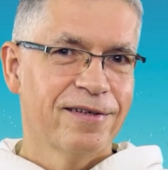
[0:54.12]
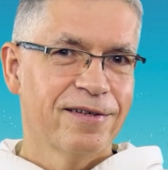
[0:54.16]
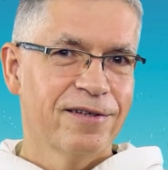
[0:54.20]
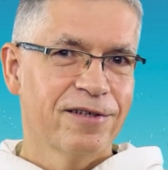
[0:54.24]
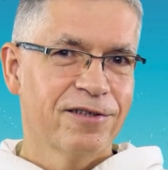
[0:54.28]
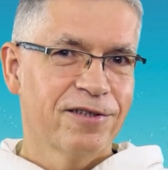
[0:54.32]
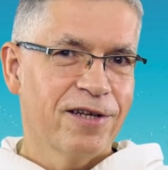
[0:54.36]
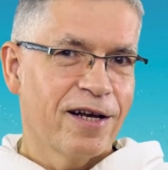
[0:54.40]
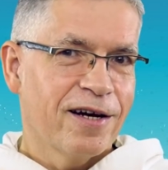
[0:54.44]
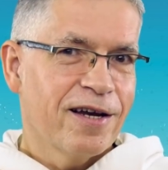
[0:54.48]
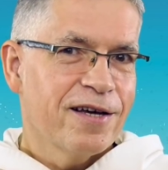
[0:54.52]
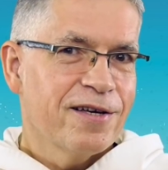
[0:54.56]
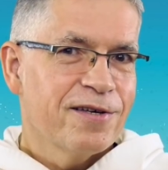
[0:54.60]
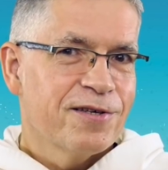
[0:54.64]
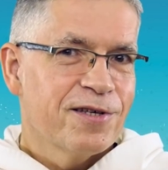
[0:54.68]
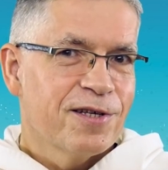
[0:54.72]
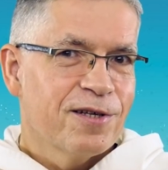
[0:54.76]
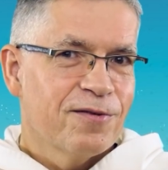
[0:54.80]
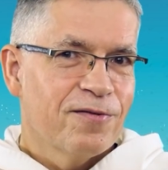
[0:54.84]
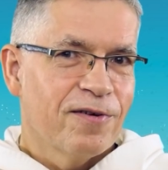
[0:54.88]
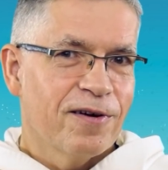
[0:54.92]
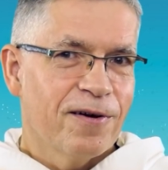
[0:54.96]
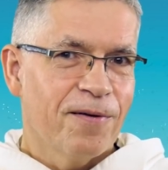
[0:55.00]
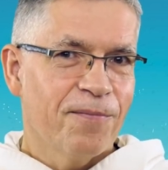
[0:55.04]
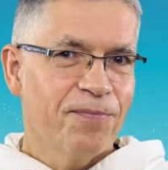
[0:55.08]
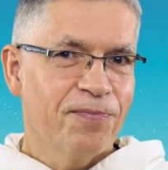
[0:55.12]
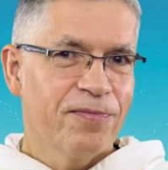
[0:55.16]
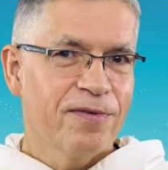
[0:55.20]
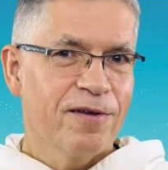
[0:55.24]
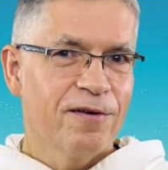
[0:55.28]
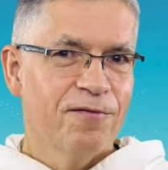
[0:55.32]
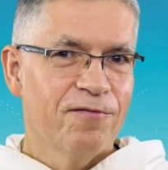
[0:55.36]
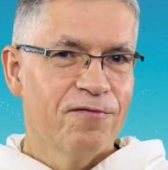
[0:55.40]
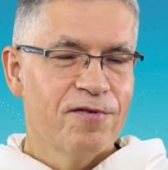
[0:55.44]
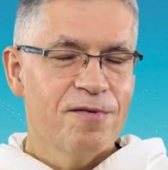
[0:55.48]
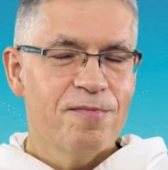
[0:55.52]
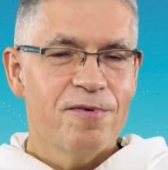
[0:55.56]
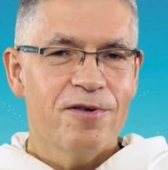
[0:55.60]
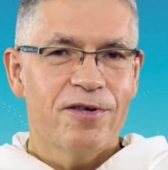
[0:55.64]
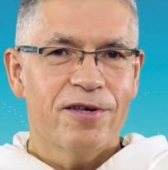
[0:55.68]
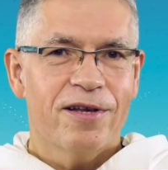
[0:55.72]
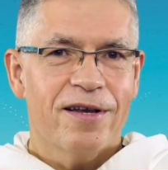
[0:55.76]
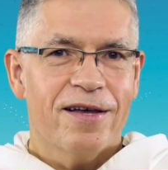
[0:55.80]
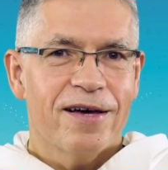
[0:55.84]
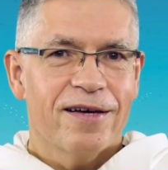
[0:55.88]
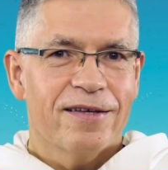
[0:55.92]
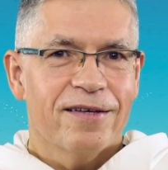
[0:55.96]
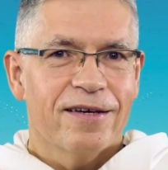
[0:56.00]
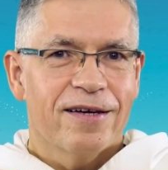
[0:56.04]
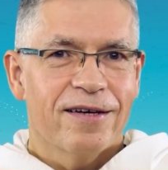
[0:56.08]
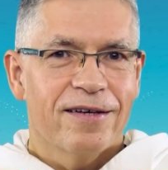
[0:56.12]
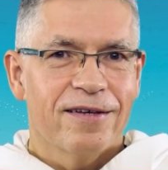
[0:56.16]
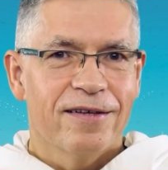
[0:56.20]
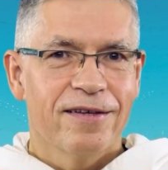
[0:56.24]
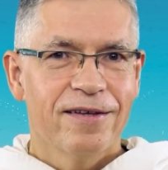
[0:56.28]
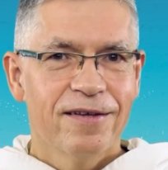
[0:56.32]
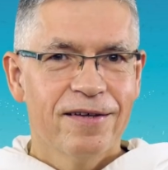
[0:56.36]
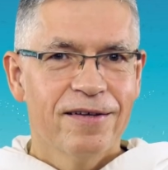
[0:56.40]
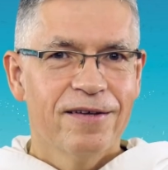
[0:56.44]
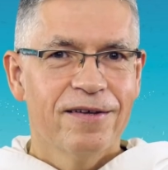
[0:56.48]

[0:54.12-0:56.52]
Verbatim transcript: e, szaleństwa, wymyślania,